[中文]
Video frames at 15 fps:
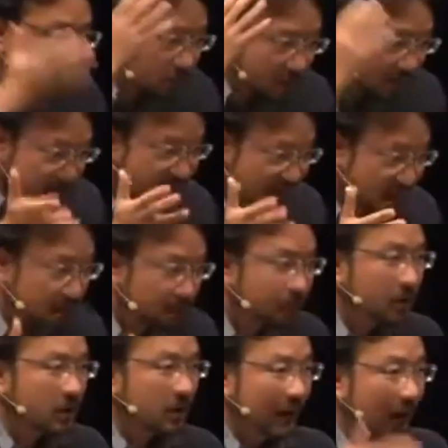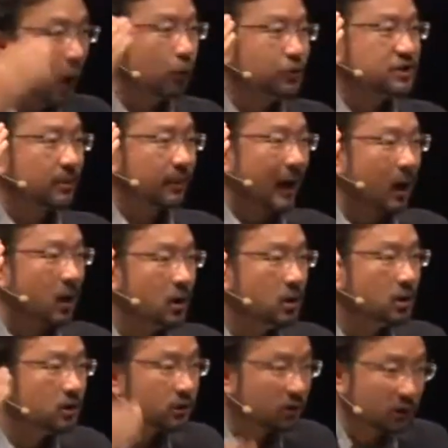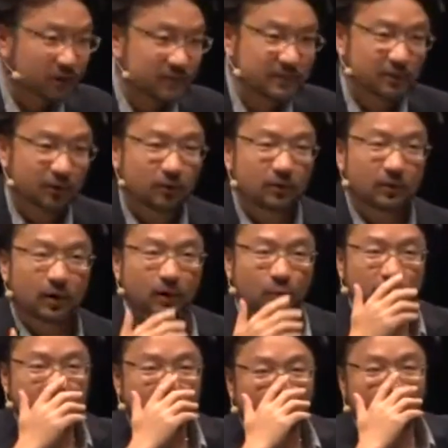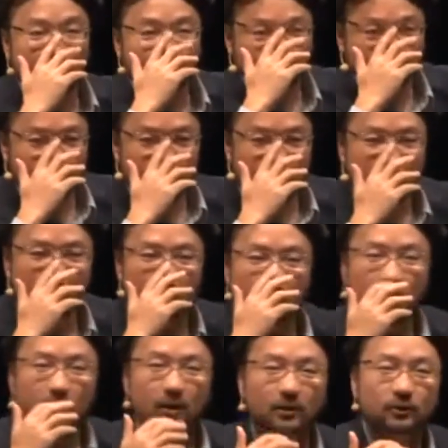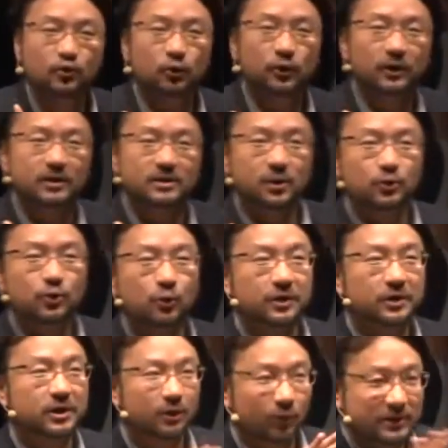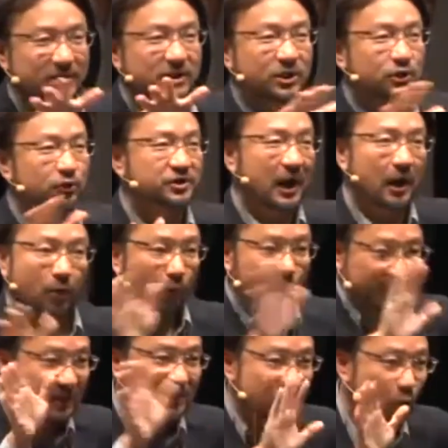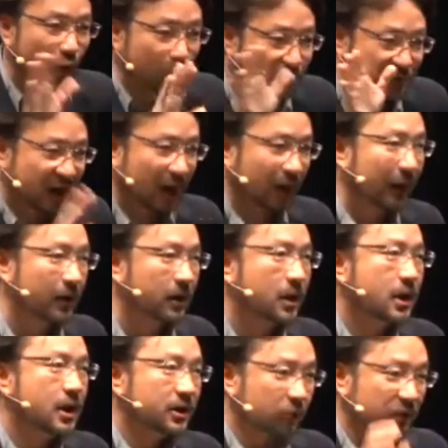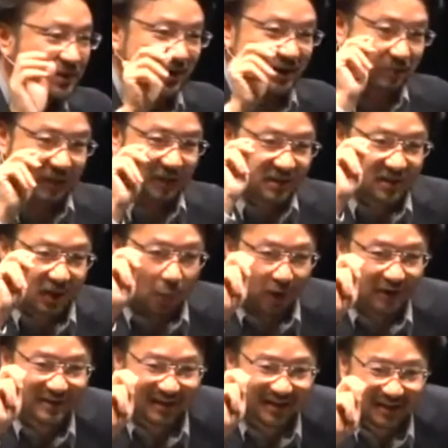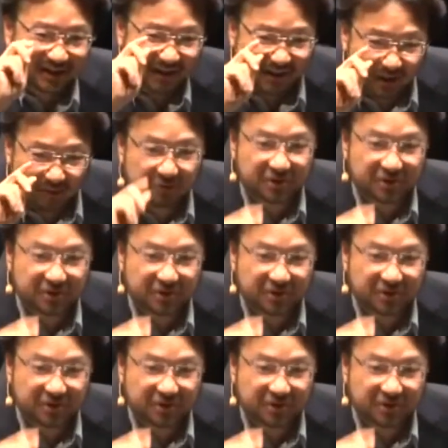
给谁？”然后你什么得到自由？好了，问题来了，很重要的神学问题。我在这里就讲，我平时我不讲了，因为这里面稍微深一点点，我